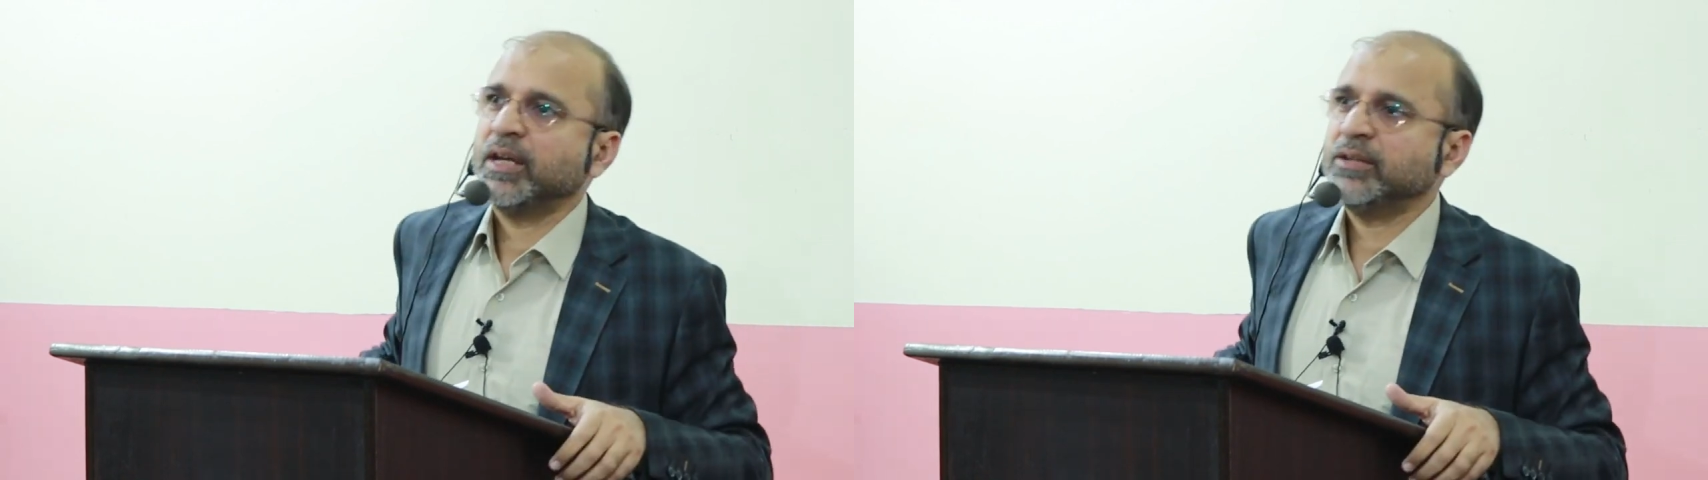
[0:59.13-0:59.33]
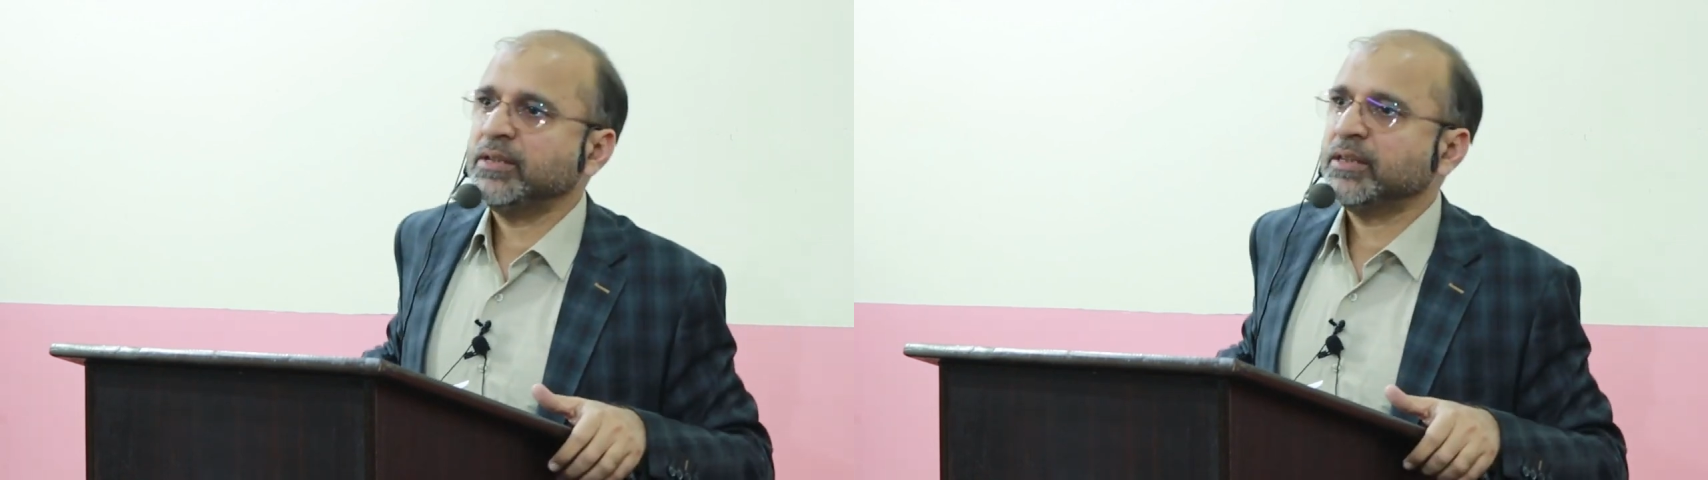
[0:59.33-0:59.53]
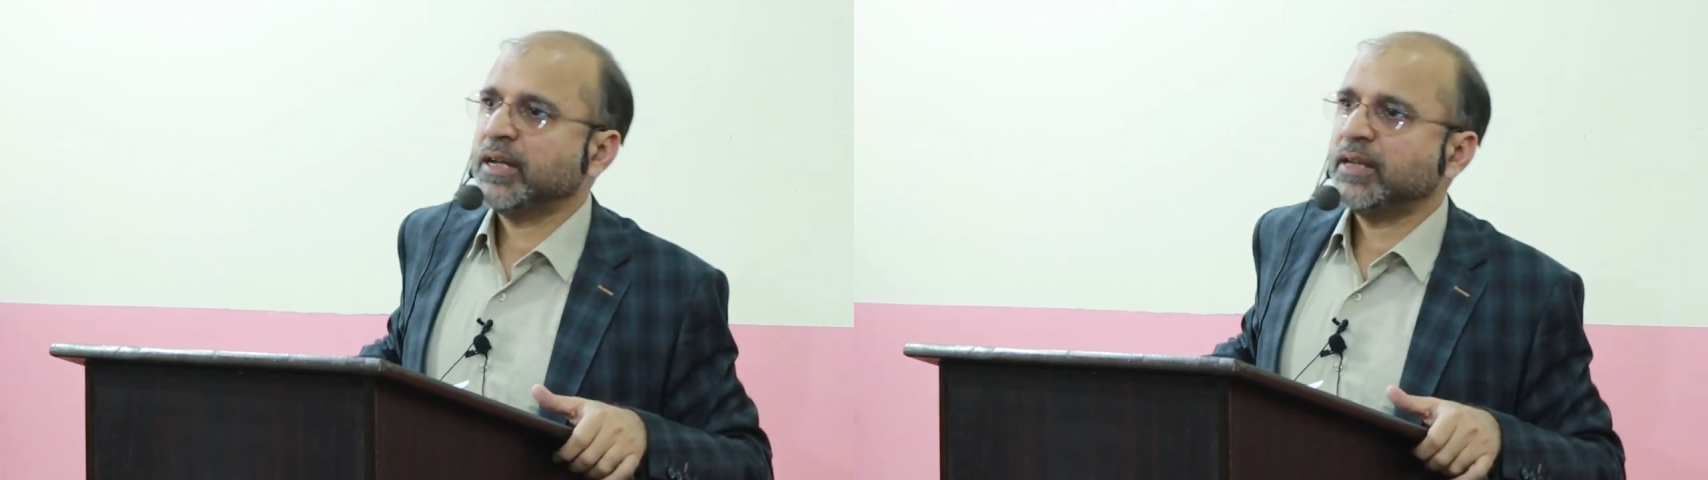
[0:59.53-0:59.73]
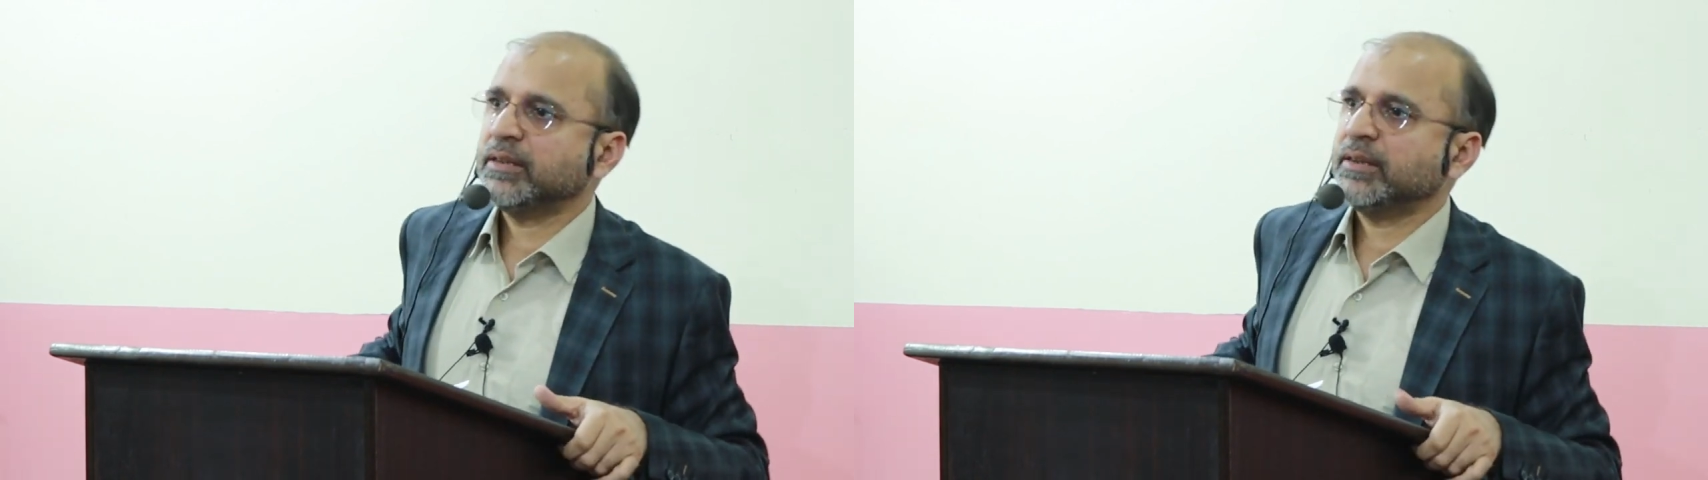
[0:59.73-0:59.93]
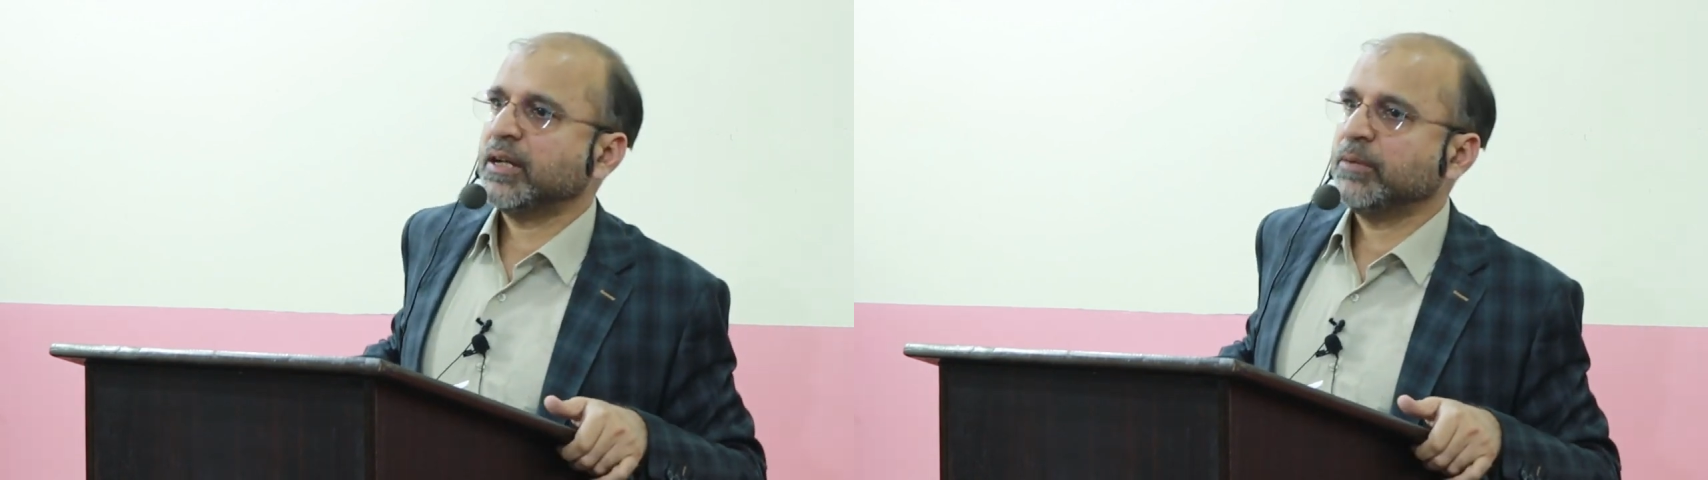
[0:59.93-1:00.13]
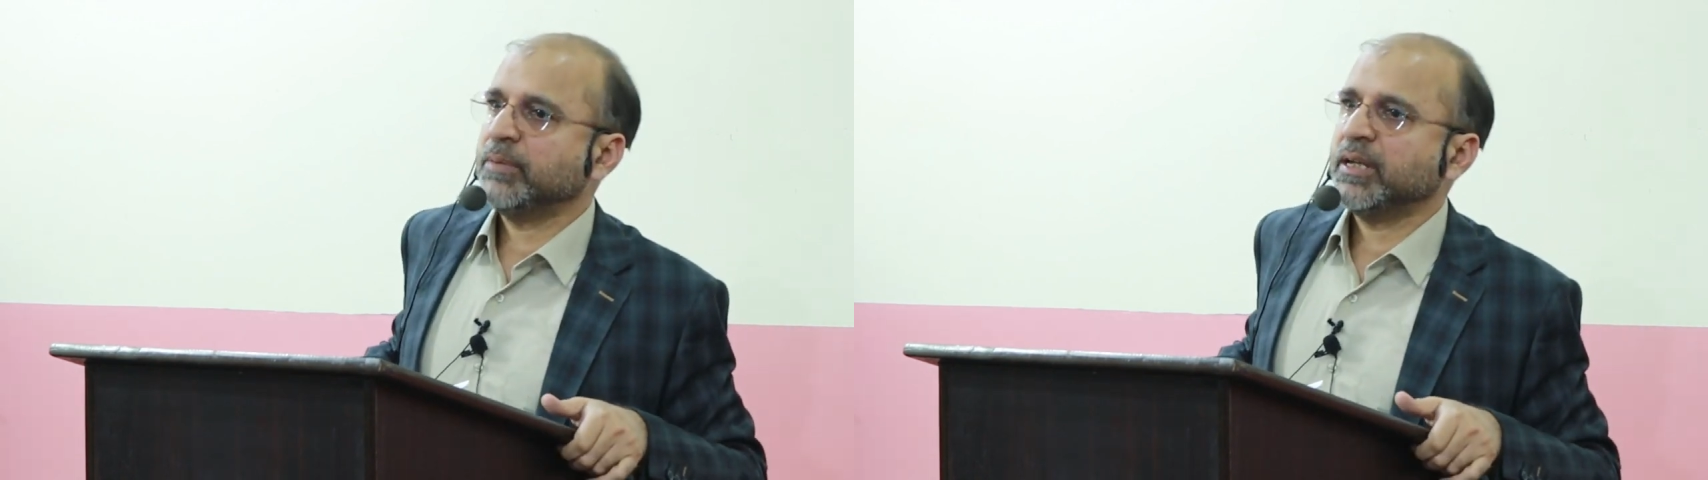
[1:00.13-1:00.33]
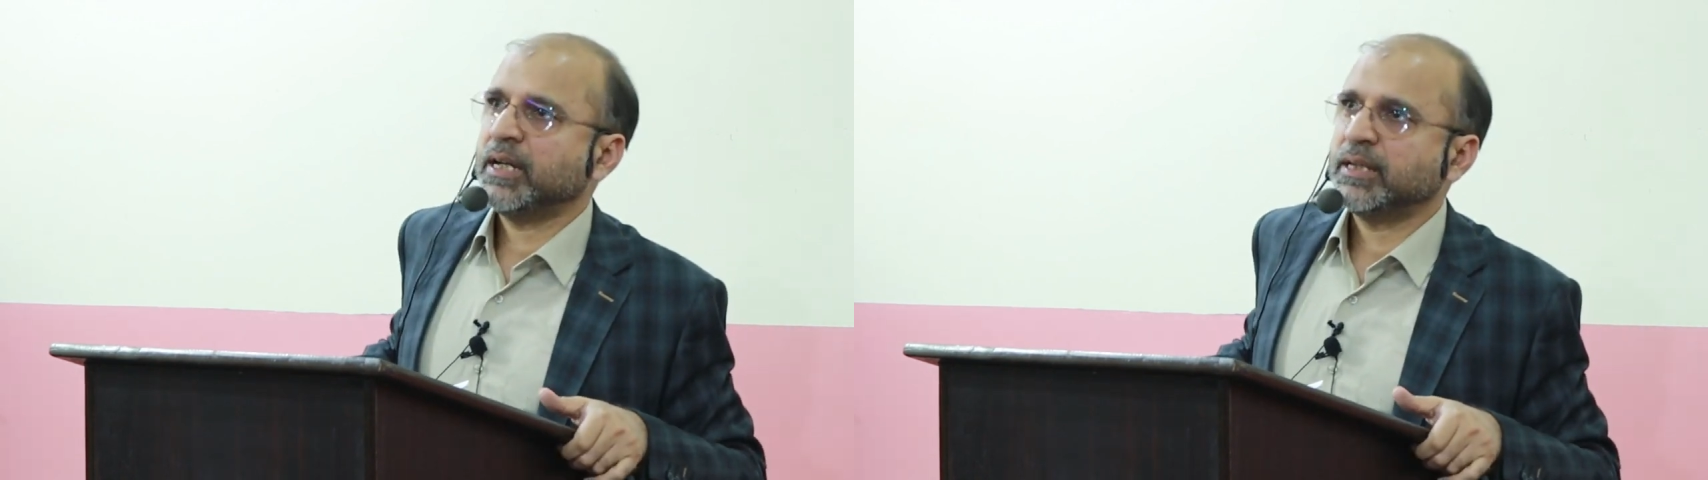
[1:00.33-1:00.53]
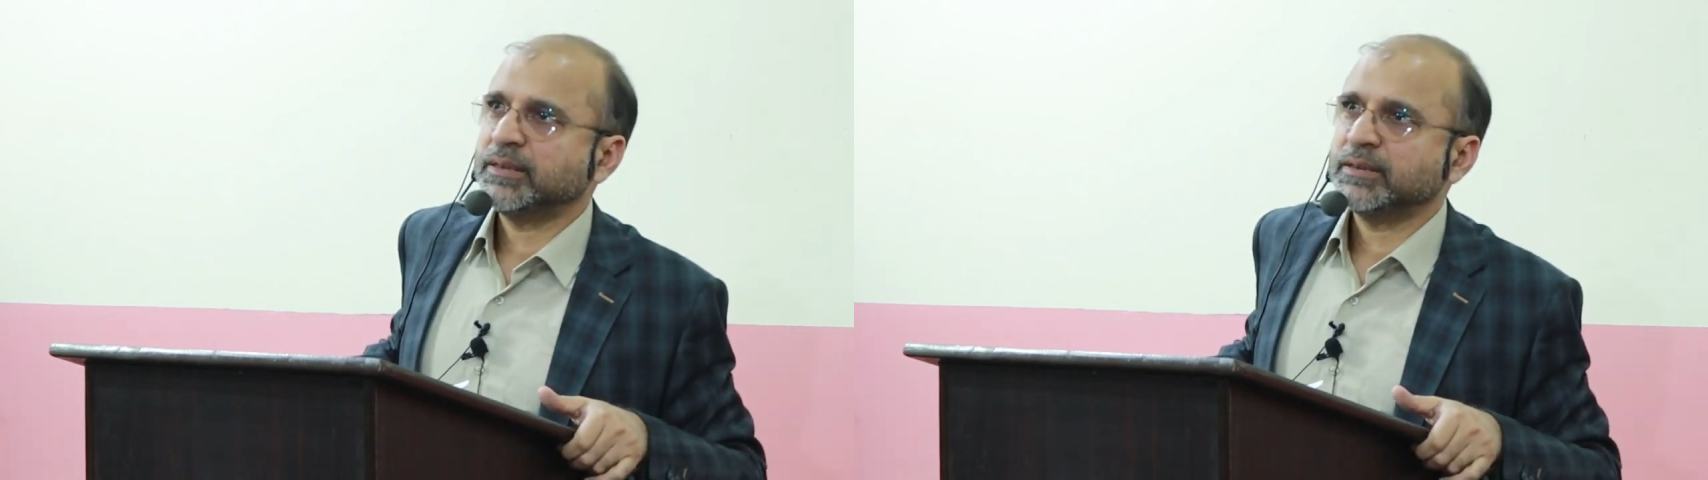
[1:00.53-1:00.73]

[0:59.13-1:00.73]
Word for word: इसी तरह तरबिया